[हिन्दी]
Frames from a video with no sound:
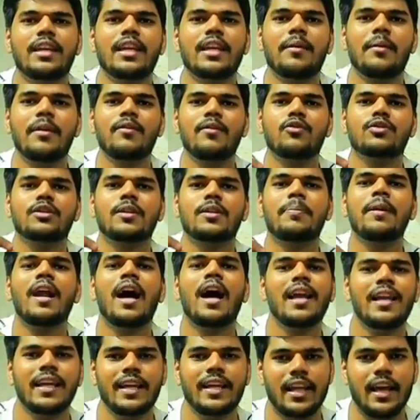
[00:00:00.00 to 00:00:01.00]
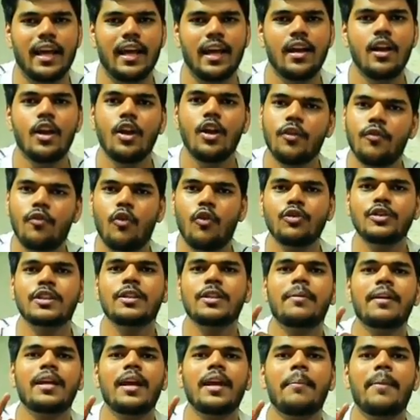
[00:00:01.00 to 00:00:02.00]
सेव करने के बाद व्हाट्सअप पर हाई लिखना है
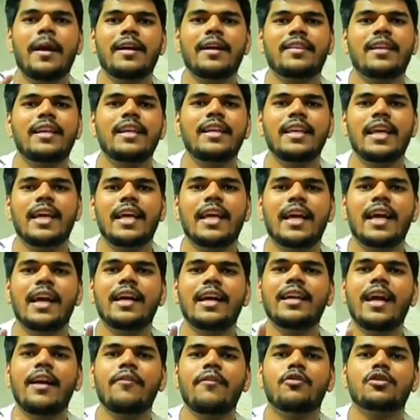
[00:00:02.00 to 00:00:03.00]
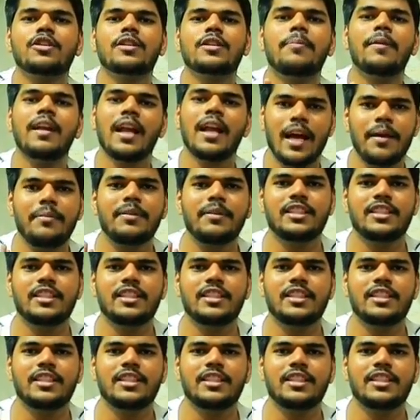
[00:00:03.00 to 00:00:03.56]
फोन से बढ़िया बेहतरीन ये रहेगा कि आप व्हाट्सअप पर